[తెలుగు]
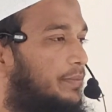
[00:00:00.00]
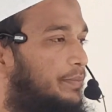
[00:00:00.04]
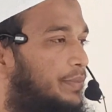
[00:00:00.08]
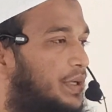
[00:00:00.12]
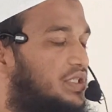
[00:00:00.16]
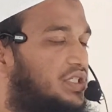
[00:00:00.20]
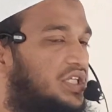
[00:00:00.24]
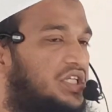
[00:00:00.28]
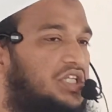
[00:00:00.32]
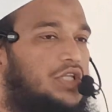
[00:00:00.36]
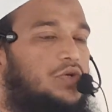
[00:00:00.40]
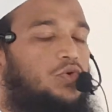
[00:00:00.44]

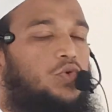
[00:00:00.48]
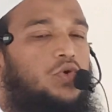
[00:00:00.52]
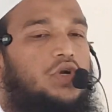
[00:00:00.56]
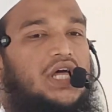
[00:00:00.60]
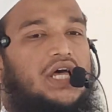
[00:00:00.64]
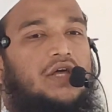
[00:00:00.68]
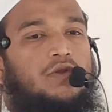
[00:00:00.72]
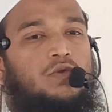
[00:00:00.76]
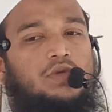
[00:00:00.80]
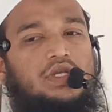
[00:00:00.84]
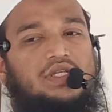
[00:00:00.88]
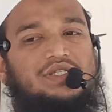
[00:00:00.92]
ప్రతిదీ
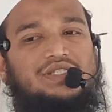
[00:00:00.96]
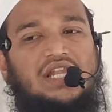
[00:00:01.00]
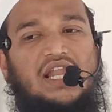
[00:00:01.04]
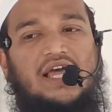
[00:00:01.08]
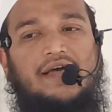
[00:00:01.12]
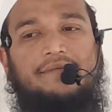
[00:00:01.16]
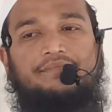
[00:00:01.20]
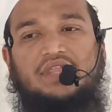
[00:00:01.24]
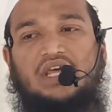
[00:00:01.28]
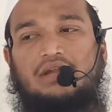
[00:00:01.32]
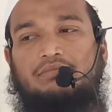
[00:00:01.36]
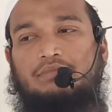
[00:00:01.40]
కూడాను
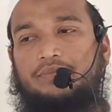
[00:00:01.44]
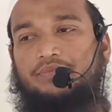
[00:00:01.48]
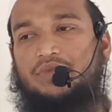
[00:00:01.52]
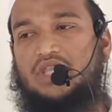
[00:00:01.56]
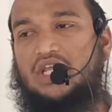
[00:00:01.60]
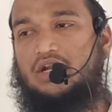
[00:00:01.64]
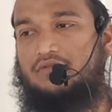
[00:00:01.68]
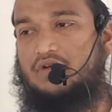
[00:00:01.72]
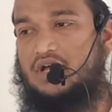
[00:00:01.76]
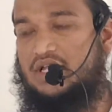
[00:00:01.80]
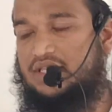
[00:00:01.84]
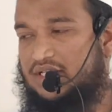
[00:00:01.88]
ఇస్లాం ధర్మం
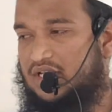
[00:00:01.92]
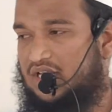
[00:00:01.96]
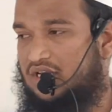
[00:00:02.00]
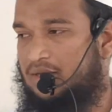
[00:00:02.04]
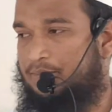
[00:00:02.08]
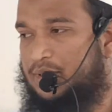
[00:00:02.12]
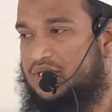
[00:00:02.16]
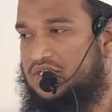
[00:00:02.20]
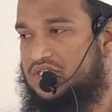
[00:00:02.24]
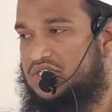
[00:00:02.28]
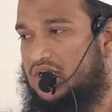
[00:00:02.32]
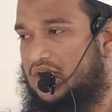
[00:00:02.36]
తర్వాతే
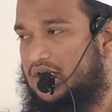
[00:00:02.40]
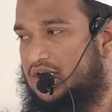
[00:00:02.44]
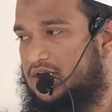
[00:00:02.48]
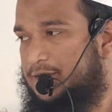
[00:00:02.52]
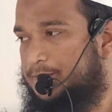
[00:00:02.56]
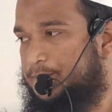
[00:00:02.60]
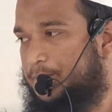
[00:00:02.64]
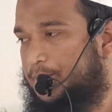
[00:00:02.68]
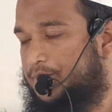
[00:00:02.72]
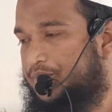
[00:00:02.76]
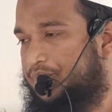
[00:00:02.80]
అనిపించాలి